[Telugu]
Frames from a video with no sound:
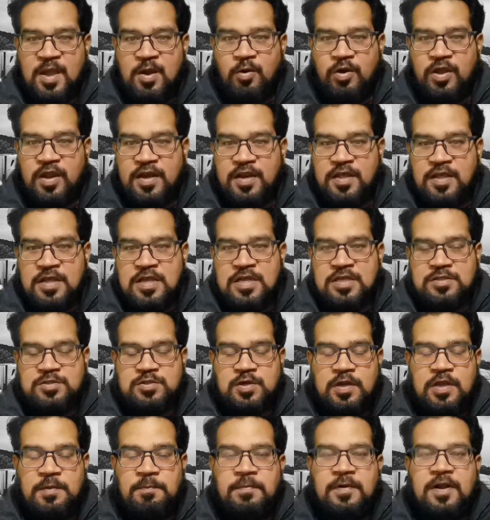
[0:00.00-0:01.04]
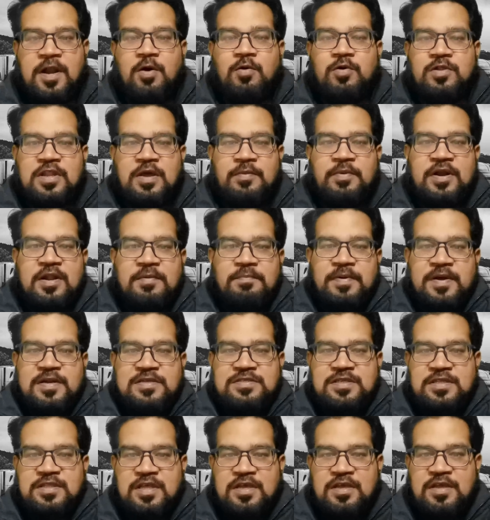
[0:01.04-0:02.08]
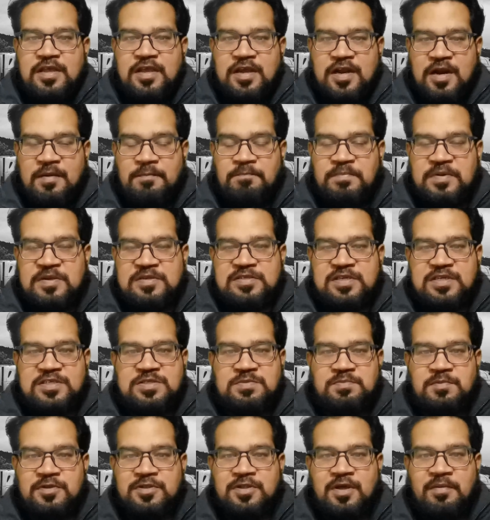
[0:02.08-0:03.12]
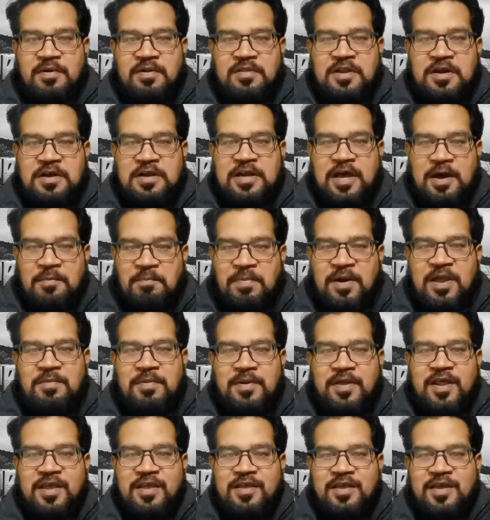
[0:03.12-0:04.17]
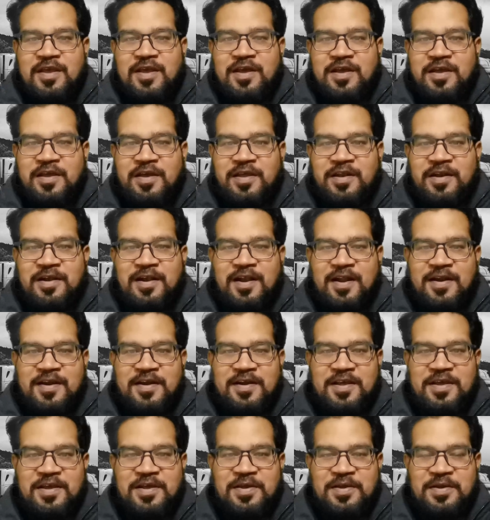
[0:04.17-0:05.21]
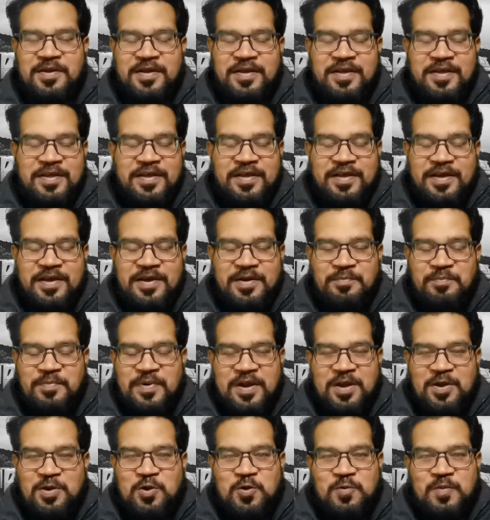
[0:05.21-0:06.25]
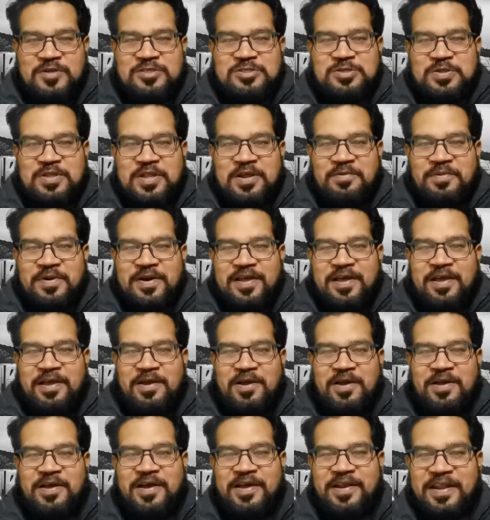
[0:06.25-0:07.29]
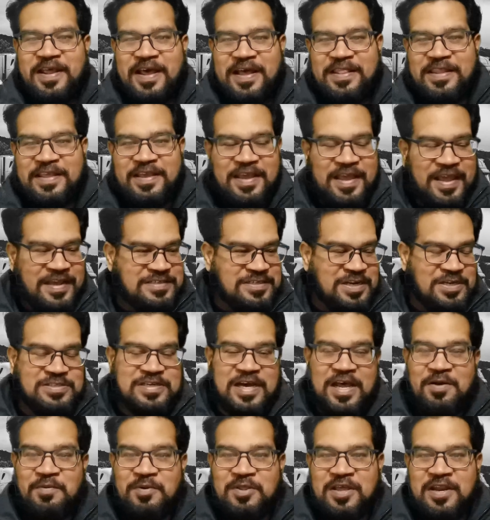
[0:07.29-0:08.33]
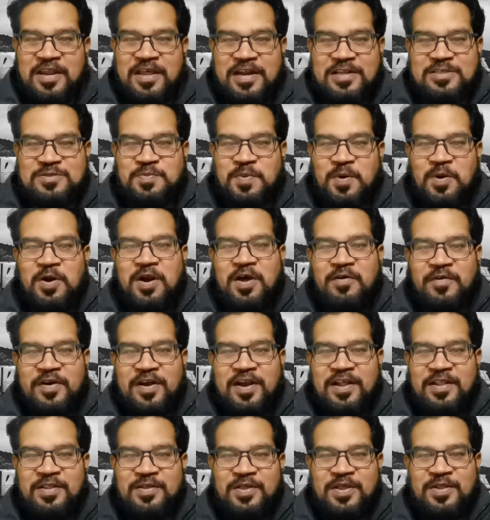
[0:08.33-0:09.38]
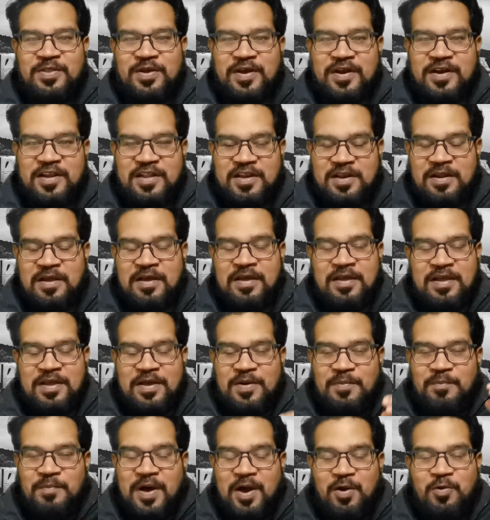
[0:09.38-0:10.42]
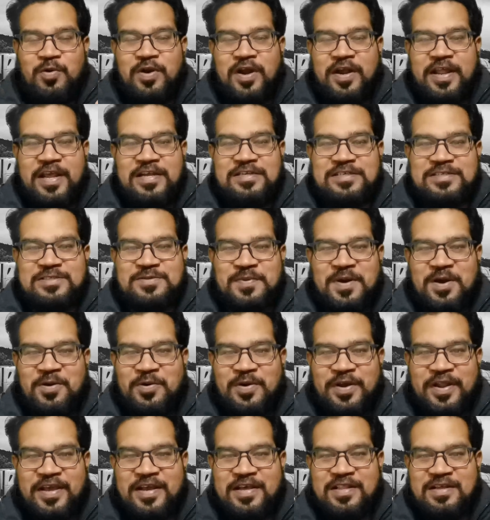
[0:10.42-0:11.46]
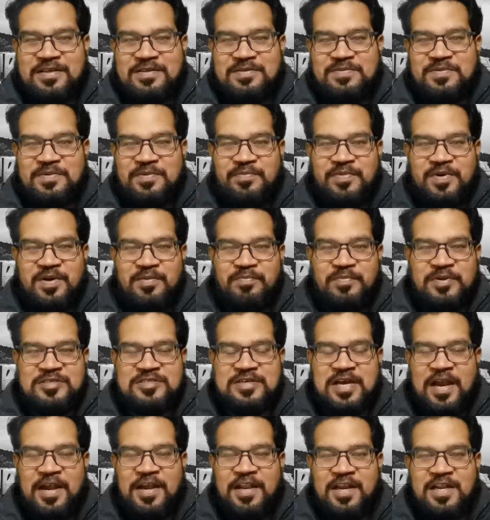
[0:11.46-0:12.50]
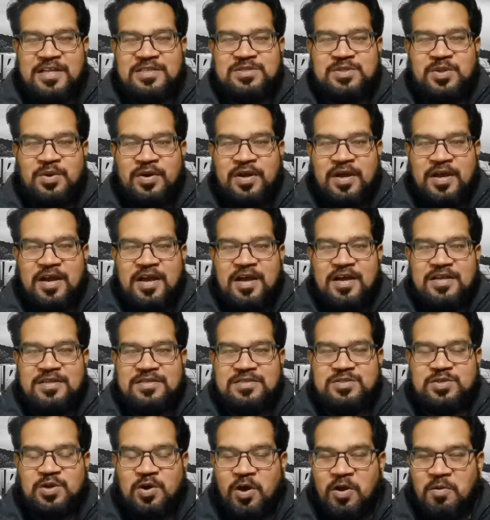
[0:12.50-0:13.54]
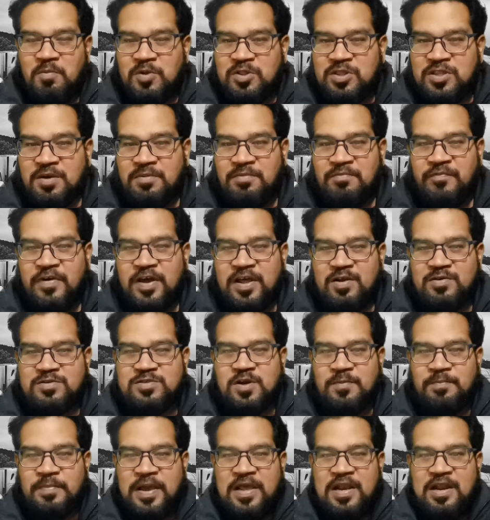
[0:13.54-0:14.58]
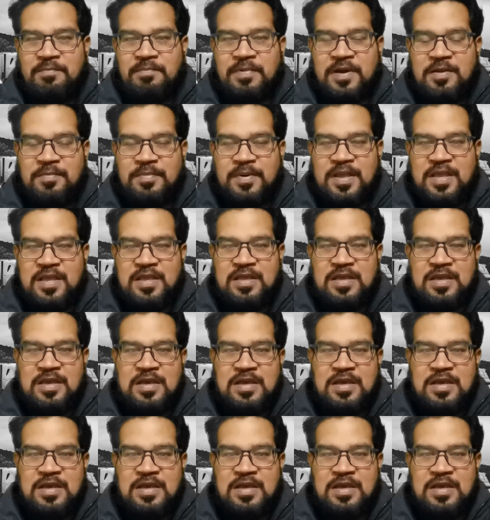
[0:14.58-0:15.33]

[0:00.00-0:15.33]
ఓకే అండి సో ఇట్లా ఉందన్నమాట పరిస్థితి ఇక్కడ బిజినెస్ మొత్తం అన్ని టప్ అయిపోయినాయి ఎట్లా అంటే మరీ టూ మచ్ ఉందనమాట నేను అందుకే యాక్చువల్లీ చాలా మందికి నేను రెస్పాండ్ కూడా అవ్వట్లేదు ఎందుకంటే మాకున్న టెన్షన్స్ మాకుంటాయి కదా మీన్స్ కంటైనర్స్ దొరకక స్టాక్ మొత్తం వేర్ హౌస్లో పైలప్ అయిపోయి